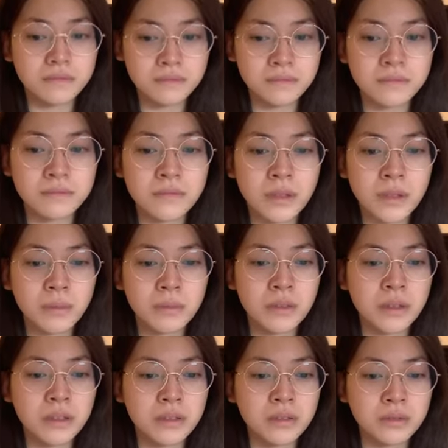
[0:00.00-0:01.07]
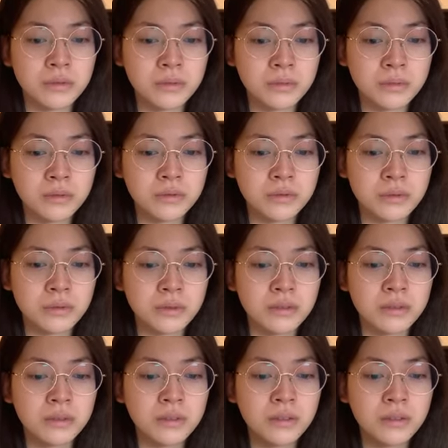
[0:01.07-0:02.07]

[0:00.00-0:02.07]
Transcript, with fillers: うんでもなんかそう思うと